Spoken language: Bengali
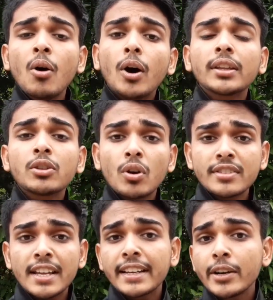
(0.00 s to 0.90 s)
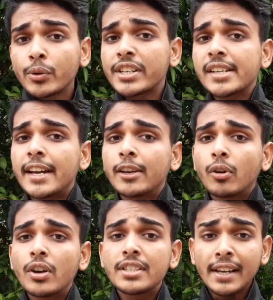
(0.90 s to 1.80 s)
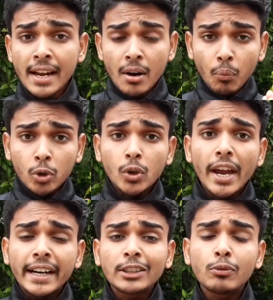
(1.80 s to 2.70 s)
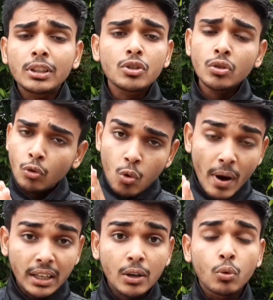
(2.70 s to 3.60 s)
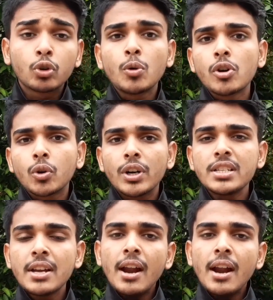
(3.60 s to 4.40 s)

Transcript: অর্থাৎ দশ তারিখে এই নোটিশটা জারি করা হয়েছে বন্ধুরা এটা তোমাদের জন্য খুব একটা গুরুত্বপূর্ণ নোটিশ